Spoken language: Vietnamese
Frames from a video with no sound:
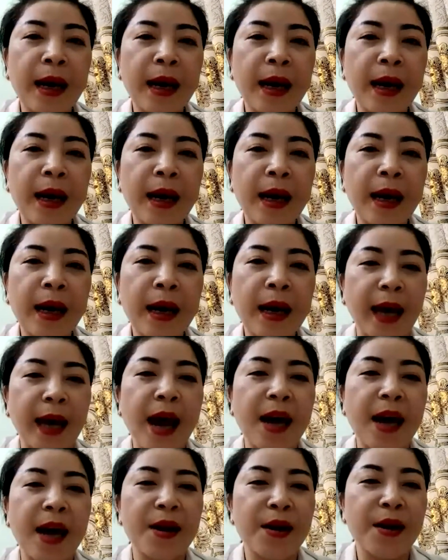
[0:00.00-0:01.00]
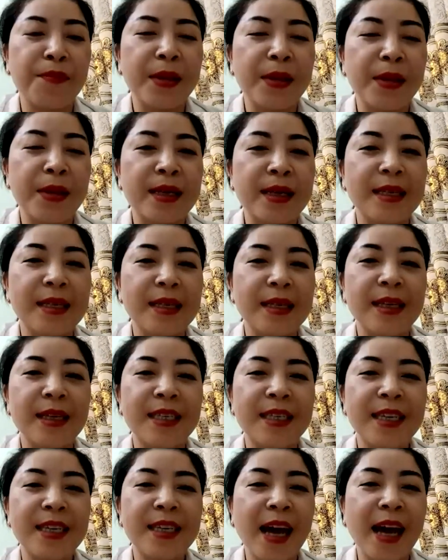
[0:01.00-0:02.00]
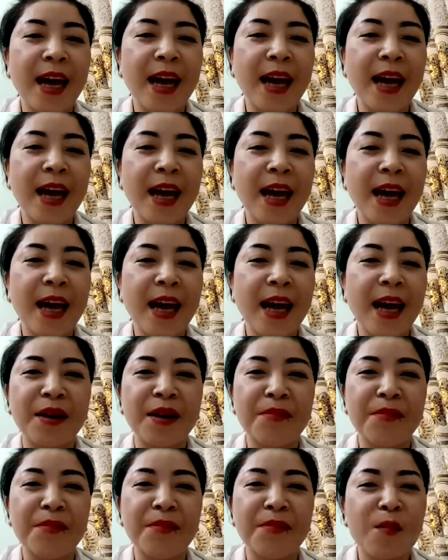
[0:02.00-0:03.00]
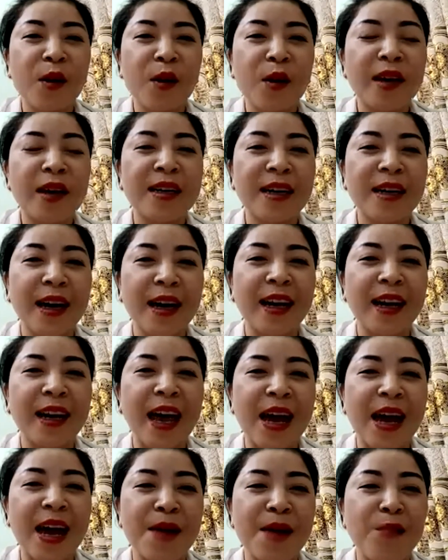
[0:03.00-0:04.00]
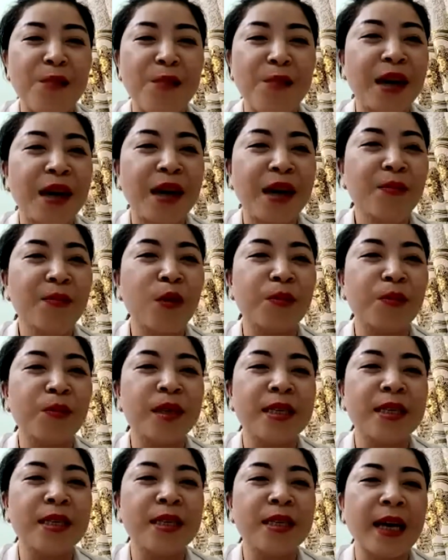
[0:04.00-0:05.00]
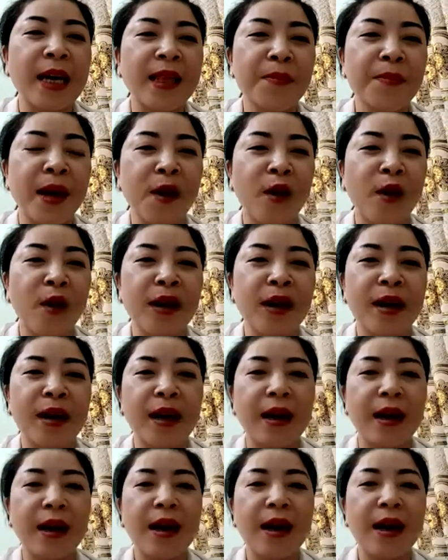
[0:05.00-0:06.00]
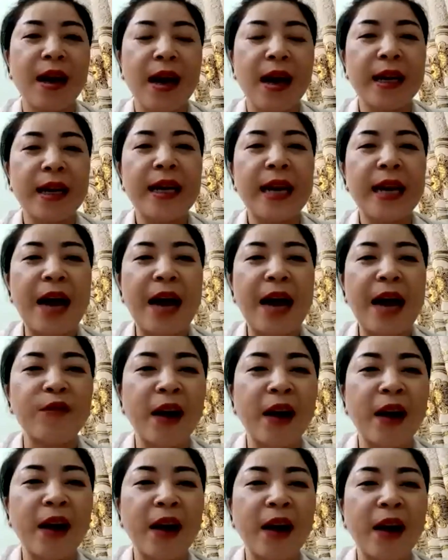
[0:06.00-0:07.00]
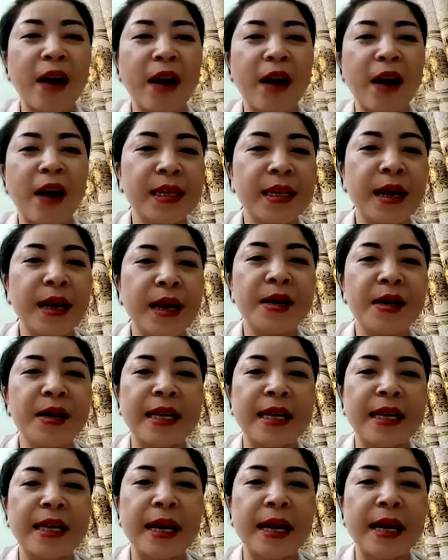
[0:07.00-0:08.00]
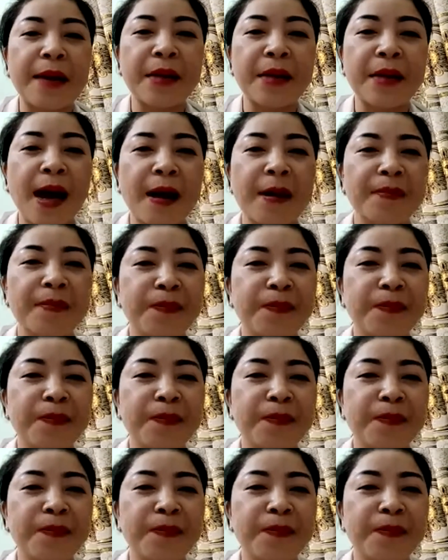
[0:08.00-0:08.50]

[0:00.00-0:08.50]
mình chia sẻ à, mình xin hết ạ mình nhường mic cho mọi người để mọi người tiếp tục chia sẻ tiếp để còn đi làm việc ạ mình xin cảm ơn cả nhà mình nha